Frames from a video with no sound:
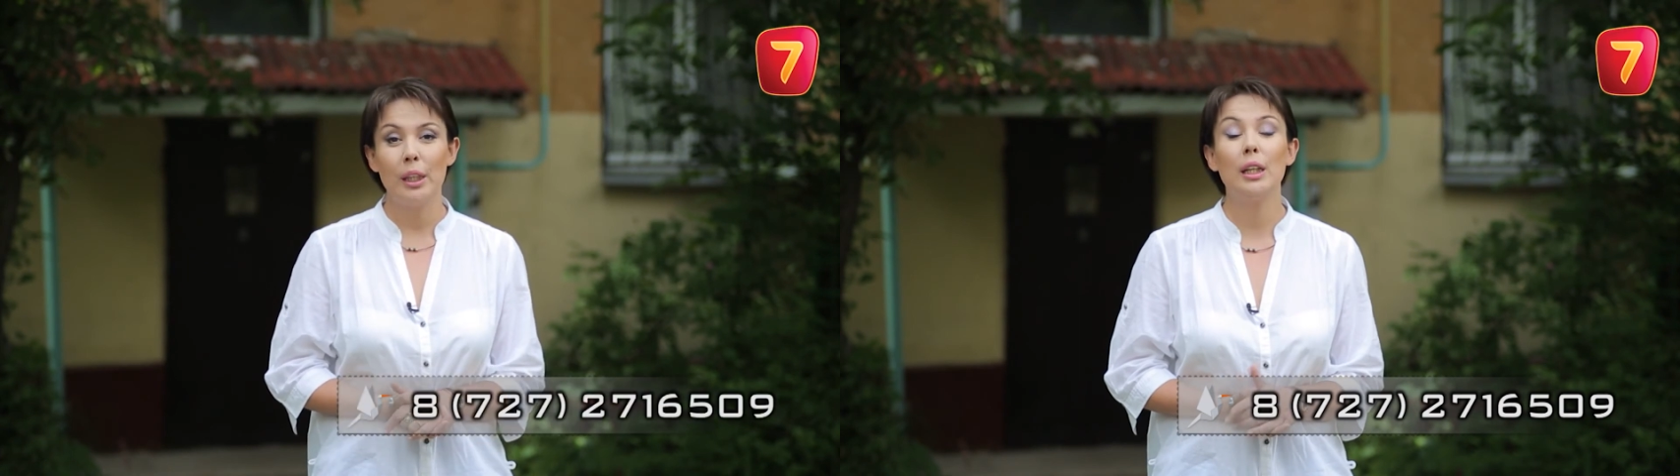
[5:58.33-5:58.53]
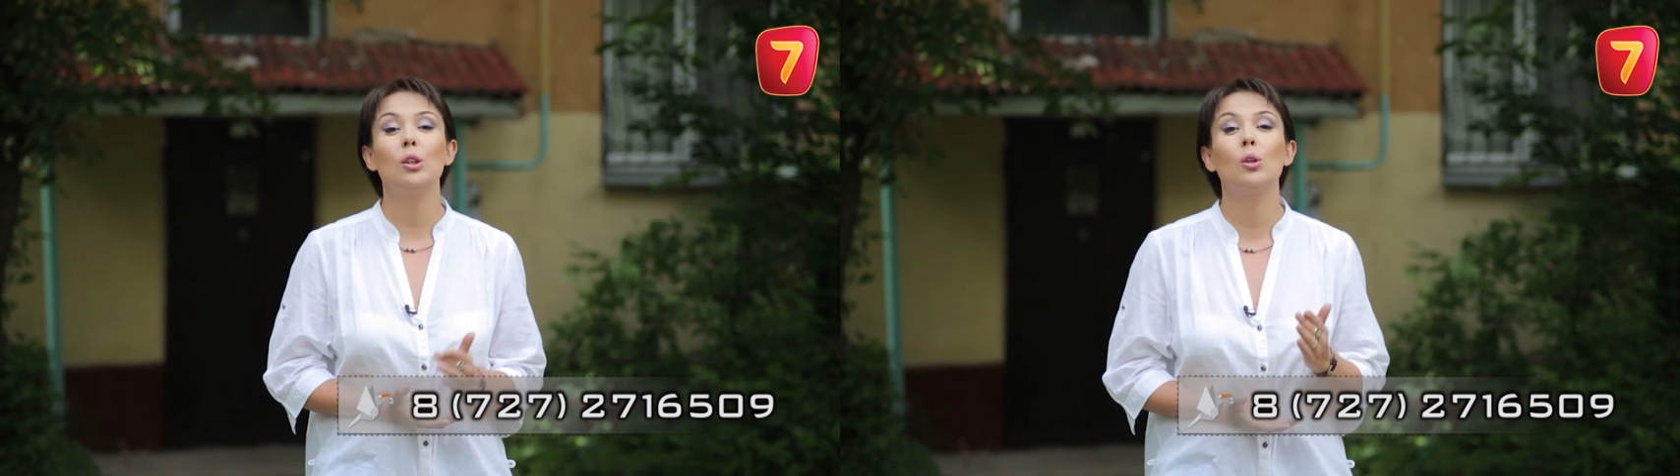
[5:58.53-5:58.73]
и
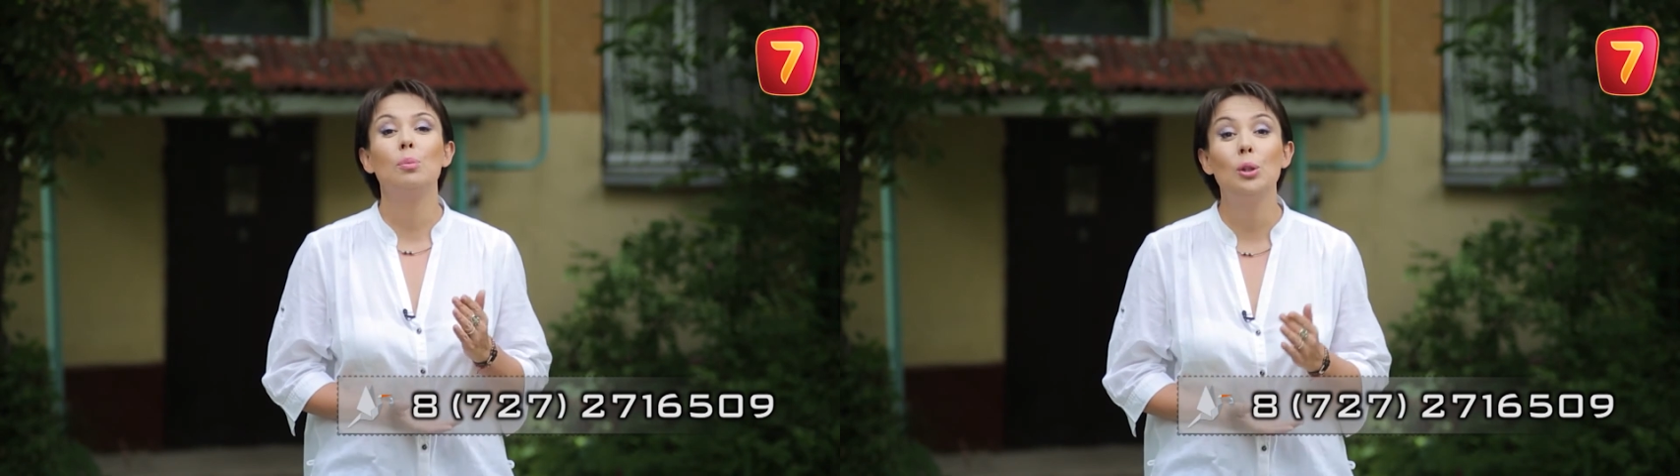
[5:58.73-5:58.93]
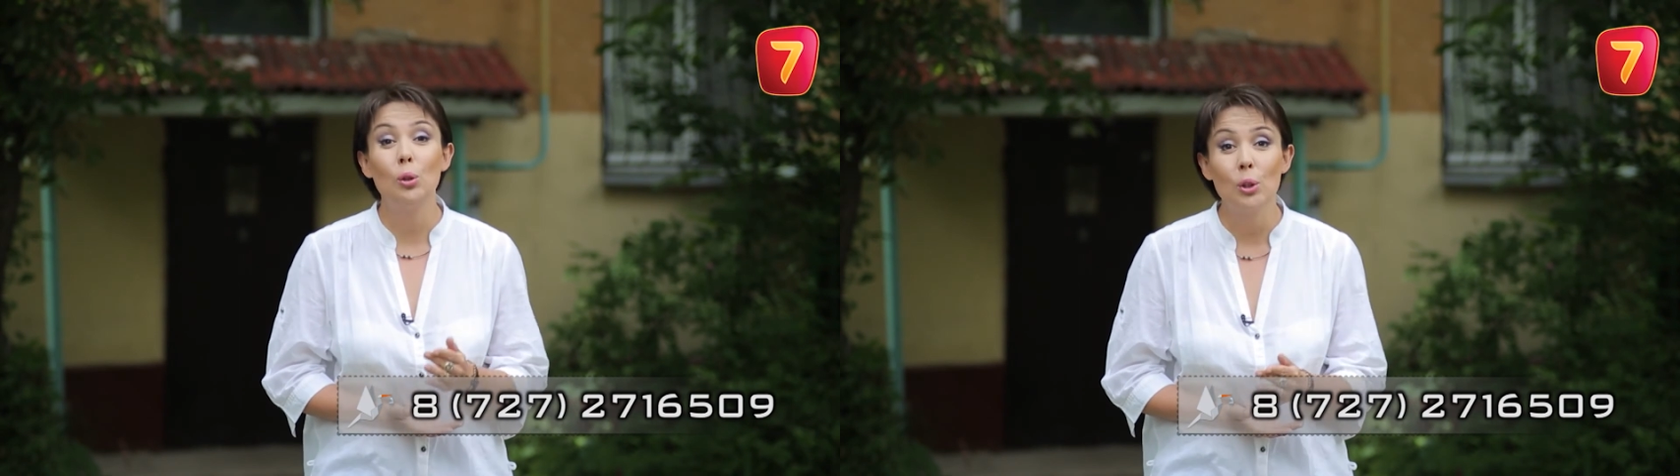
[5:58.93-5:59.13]
которых
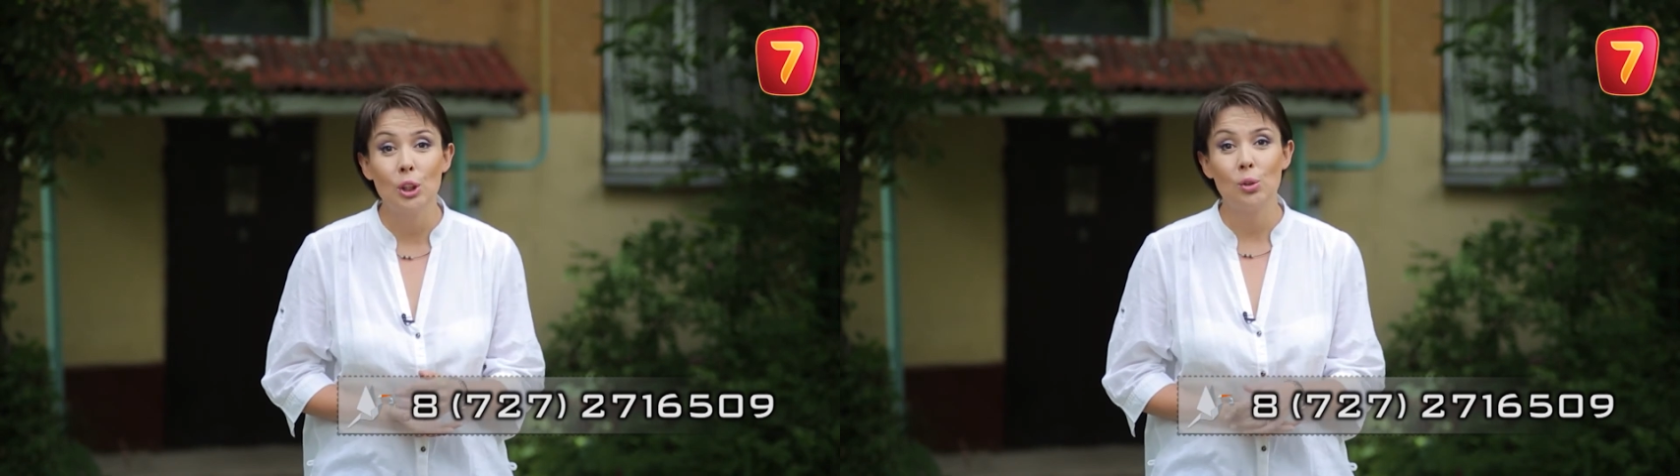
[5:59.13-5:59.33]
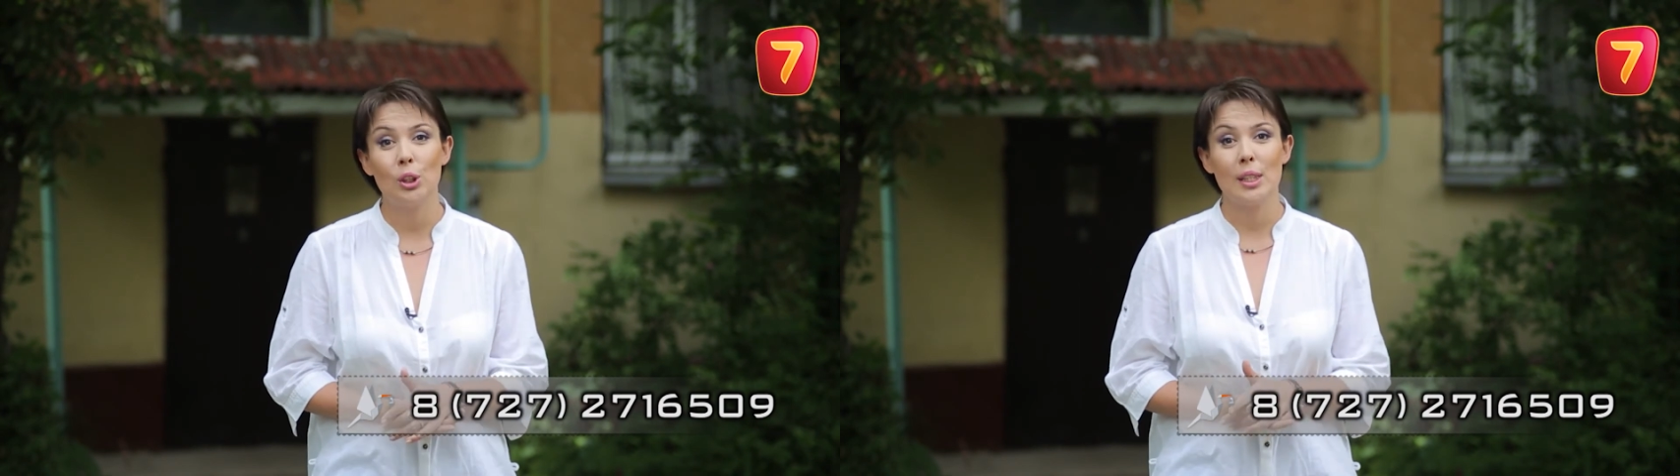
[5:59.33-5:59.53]
тоже
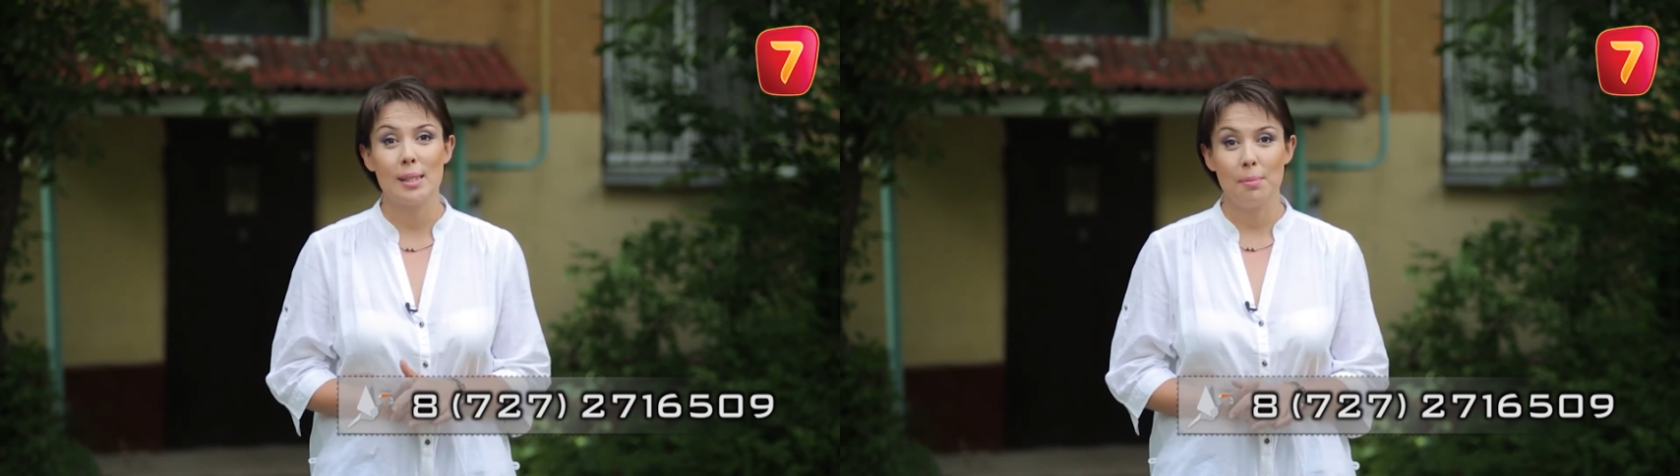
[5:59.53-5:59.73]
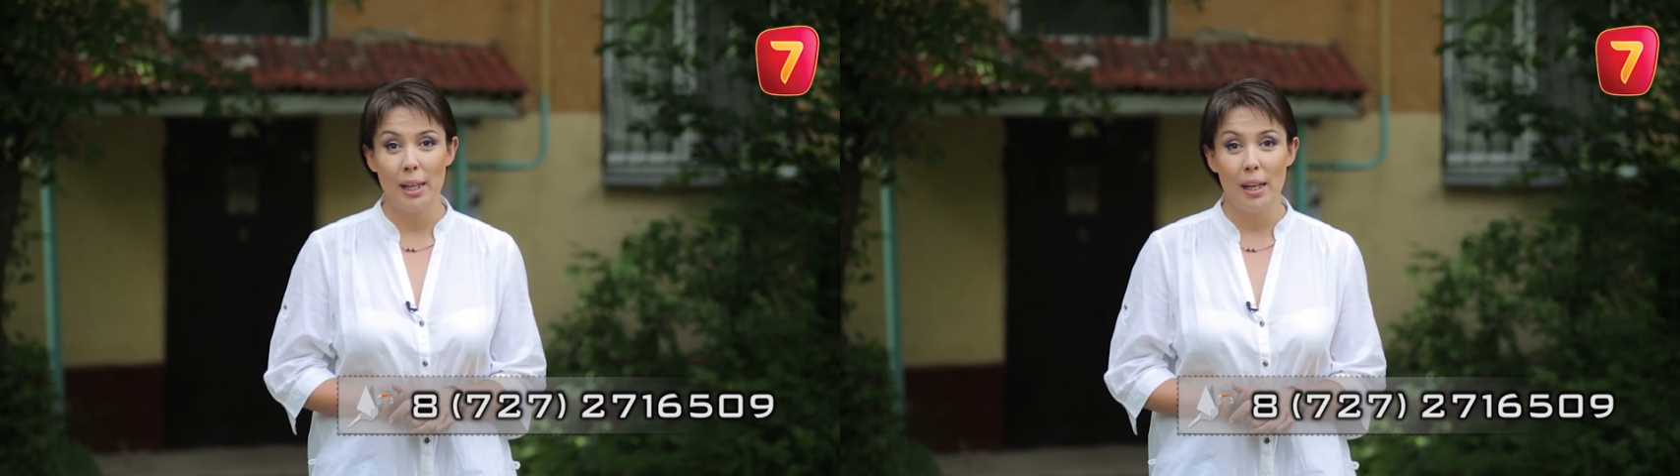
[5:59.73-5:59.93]
нужна
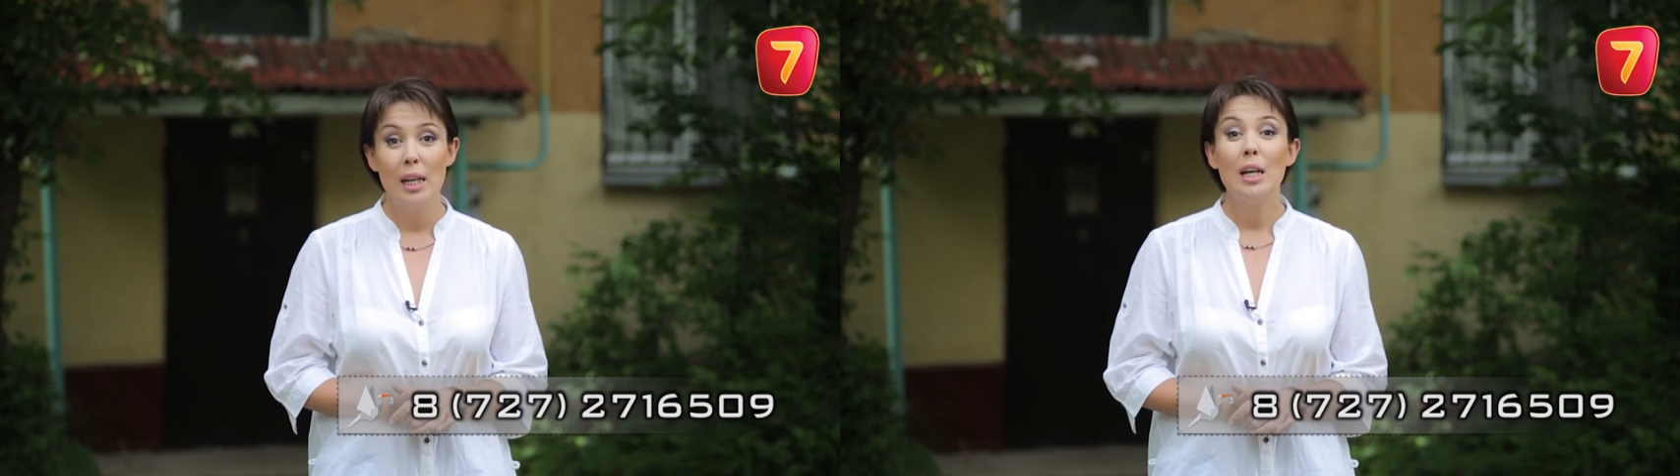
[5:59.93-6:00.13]
семья,